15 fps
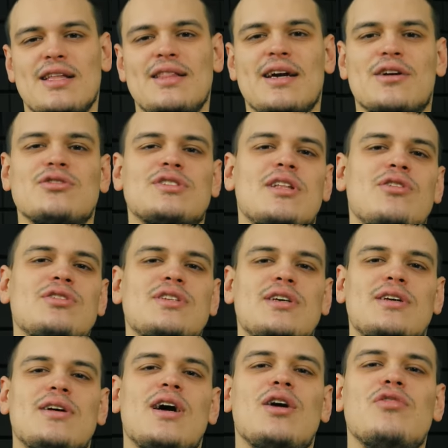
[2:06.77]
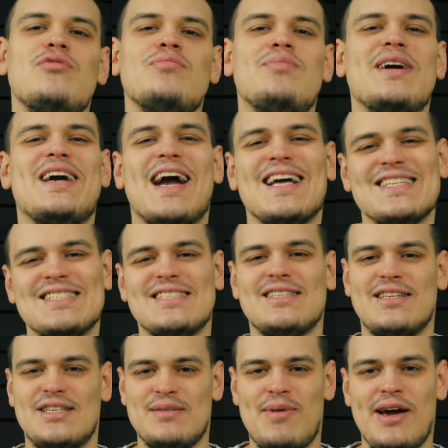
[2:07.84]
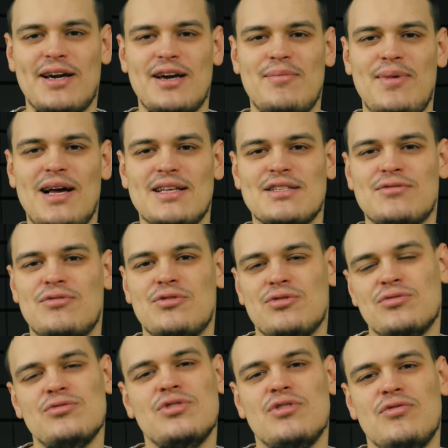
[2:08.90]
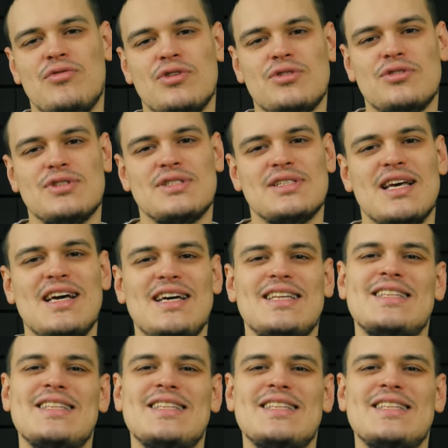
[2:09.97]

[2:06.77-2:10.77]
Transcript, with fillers: Der kostenlose und begrenzte Speicherplatz von Google Fotos,